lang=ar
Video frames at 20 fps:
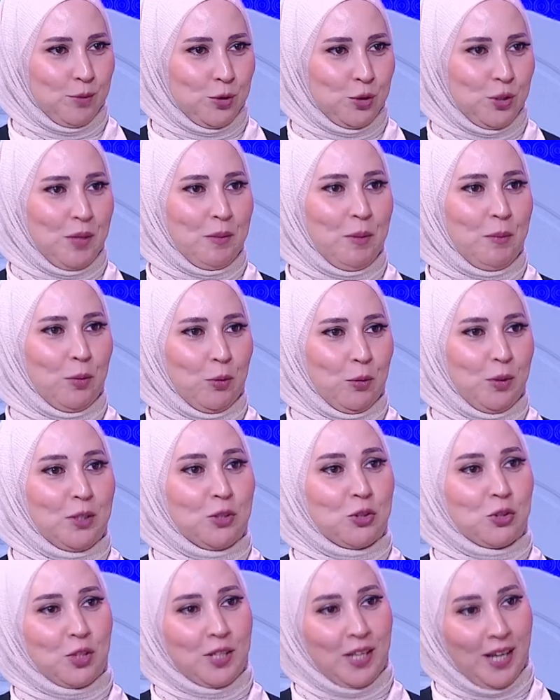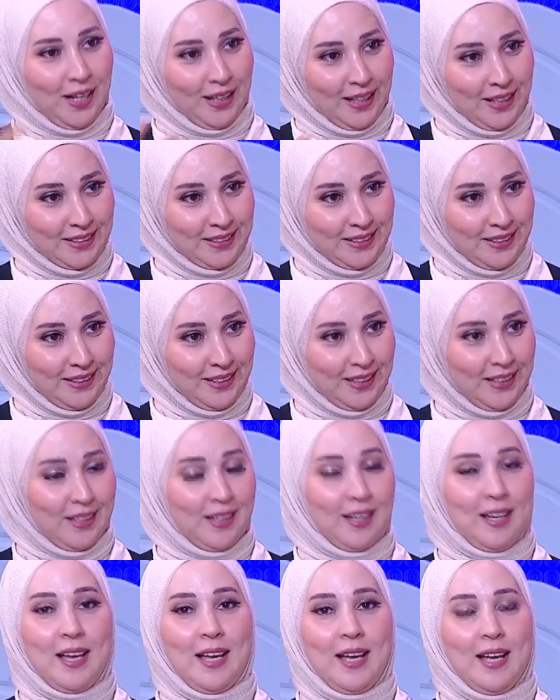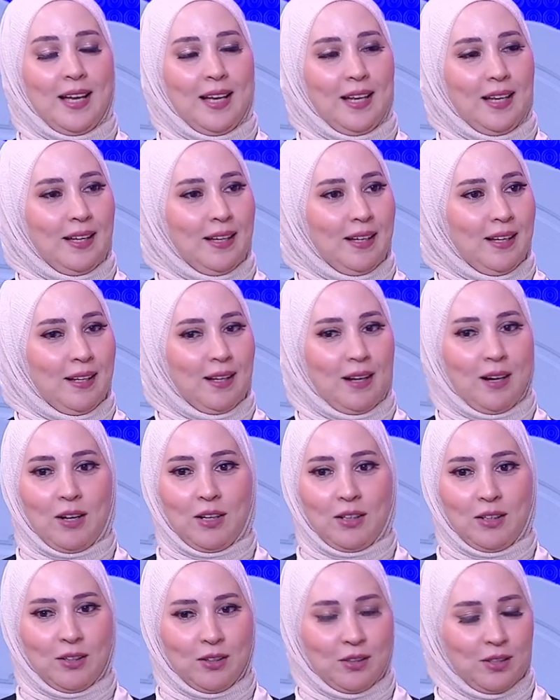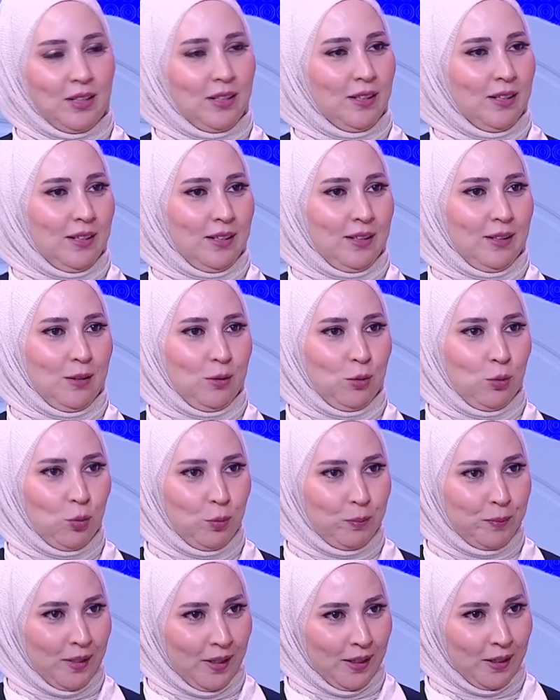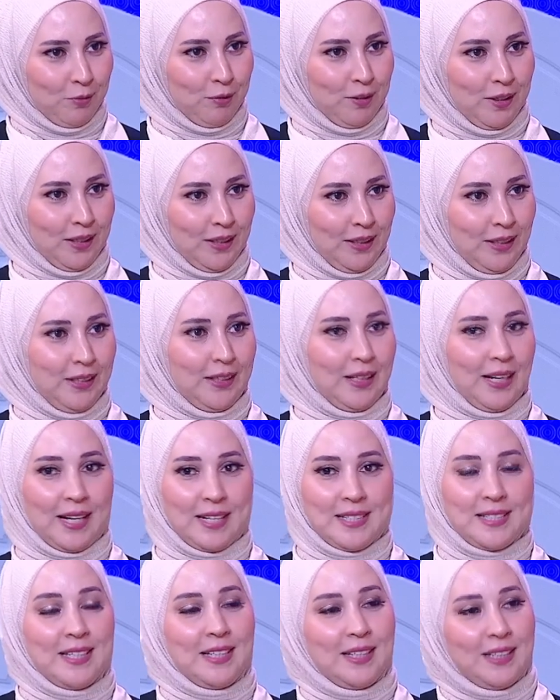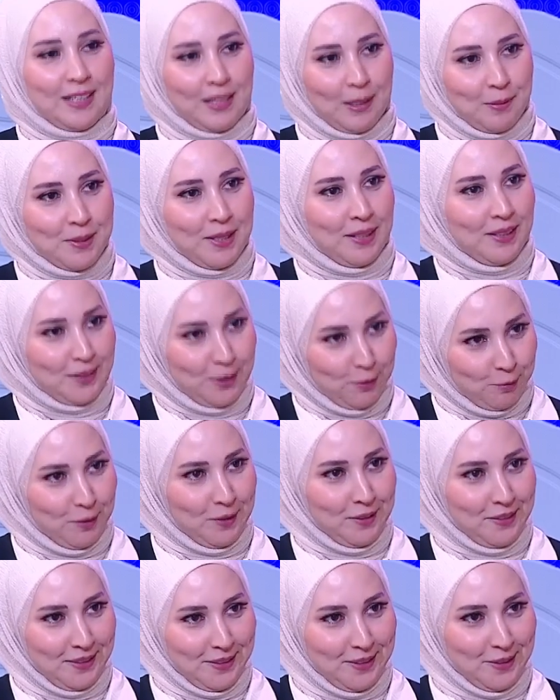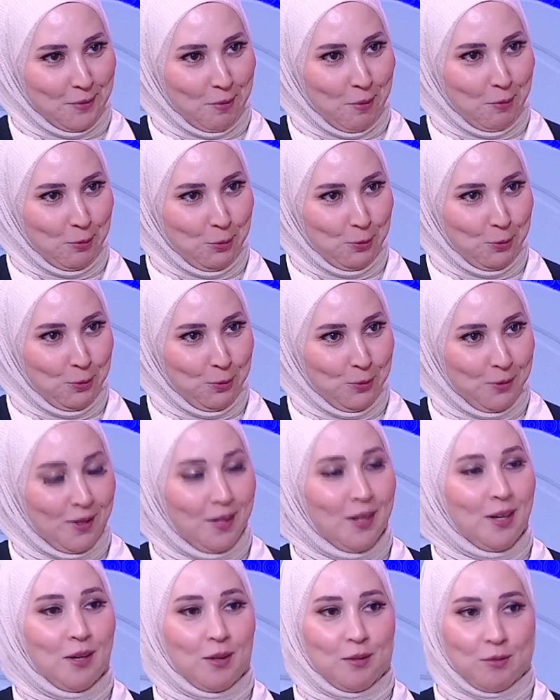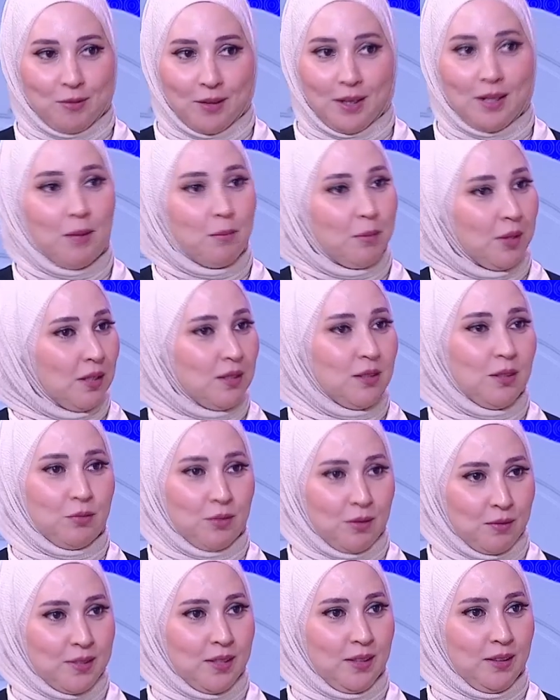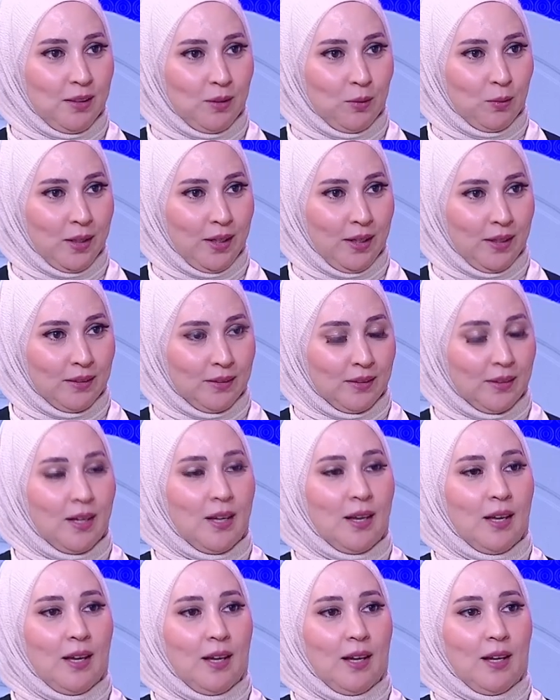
مش دايما بيقول لك اشتري حاجه جديده آه، غيري اللوك بتاعك في العيد حسي انك لابسه جديد في جديد زي ما بيقولوا ازاي صحيح فعلا بيأثر في نفسيه الواحد ده من